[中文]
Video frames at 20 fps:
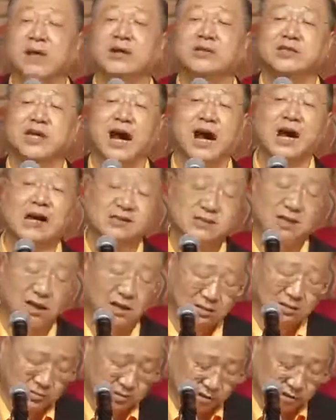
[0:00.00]
加
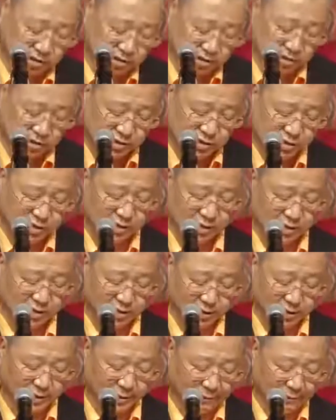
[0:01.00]
上自
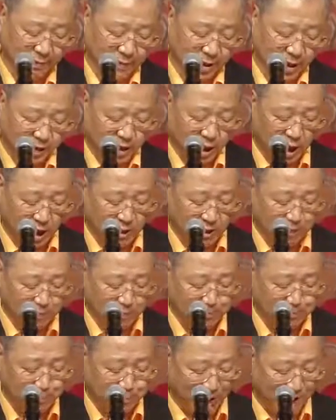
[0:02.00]
责，常
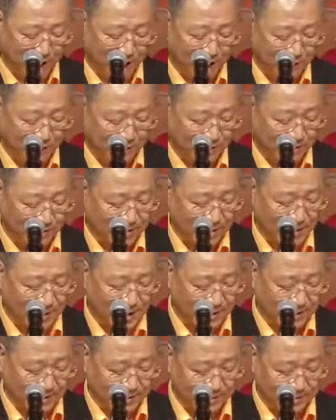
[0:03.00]
办
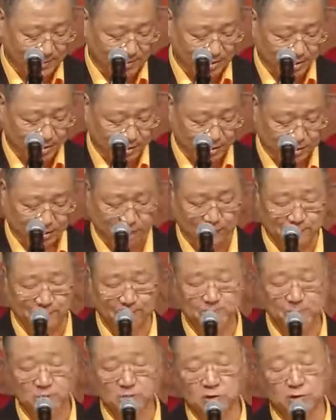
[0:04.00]
厌世，
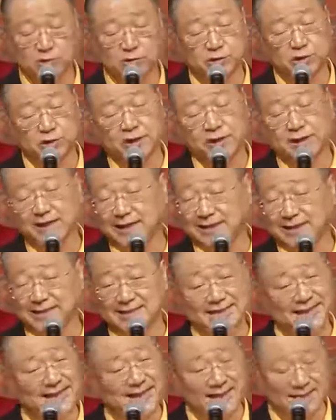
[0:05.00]
就是很
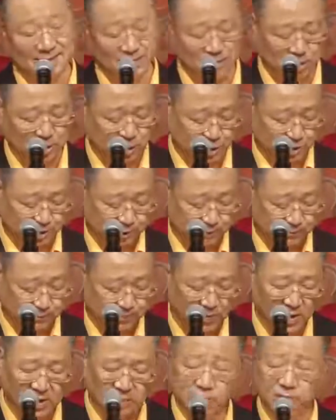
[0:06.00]
厌世，
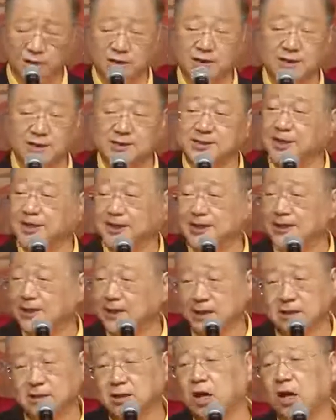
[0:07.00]
觉得这个
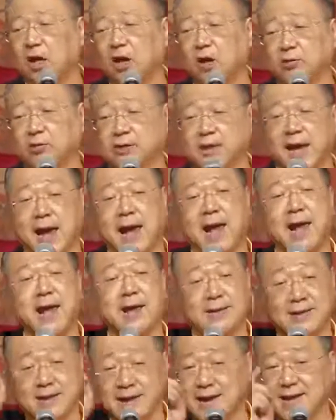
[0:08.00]
人讨厌，
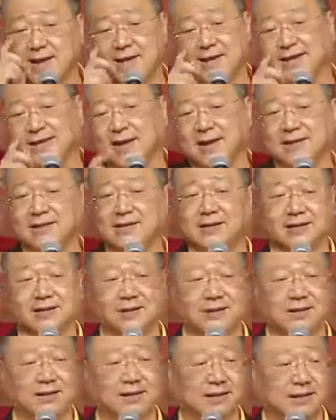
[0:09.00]
那个人
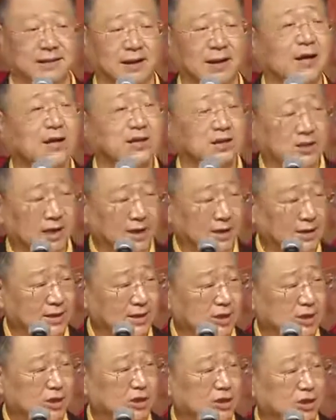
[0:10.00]
可恶，这个
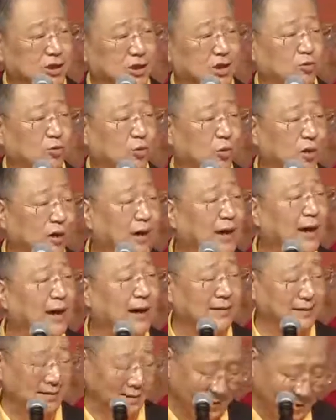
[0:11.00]
事情我
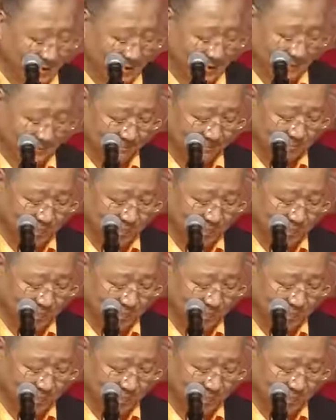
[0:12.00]
很恨，